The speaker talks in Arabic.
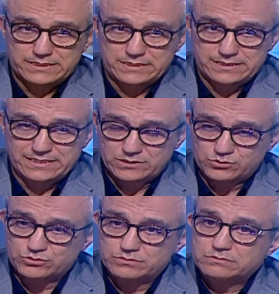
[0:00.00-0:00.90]

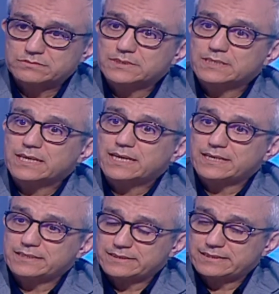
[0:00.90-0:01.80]
رقدوا
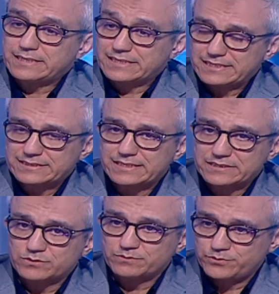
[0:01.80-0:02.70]
خاطر
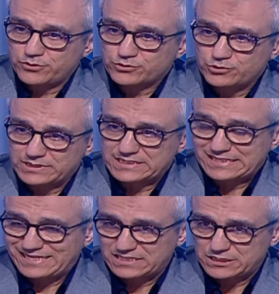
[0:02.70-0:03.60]
عندهم
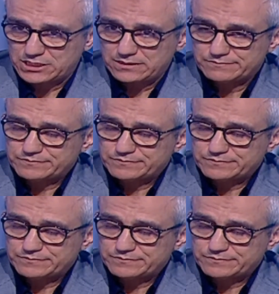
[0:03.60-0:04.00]
برونكوليت حرجه